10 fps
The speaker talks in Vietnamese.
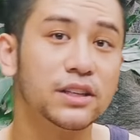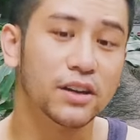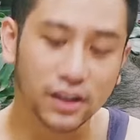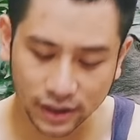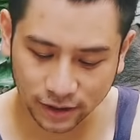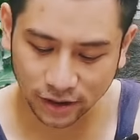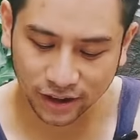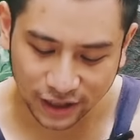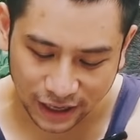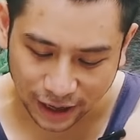Trời ơi, con
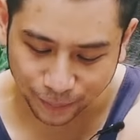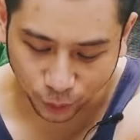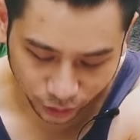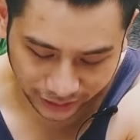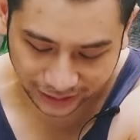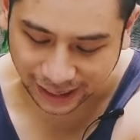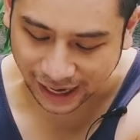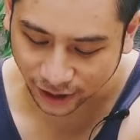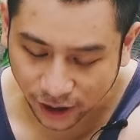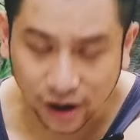lợn này là một
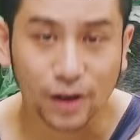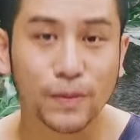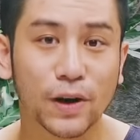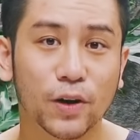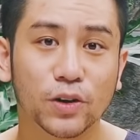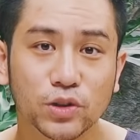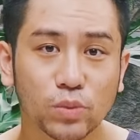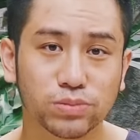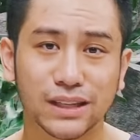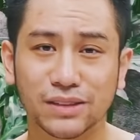cái con mà nó có
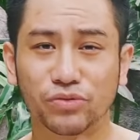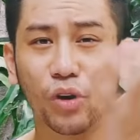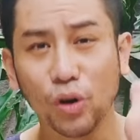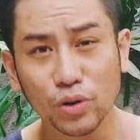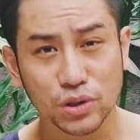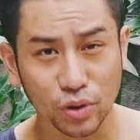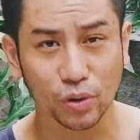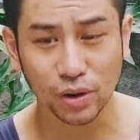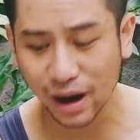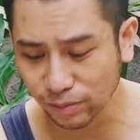rụng ra vô
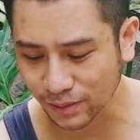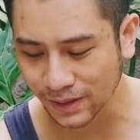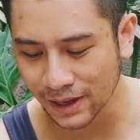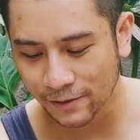số lông.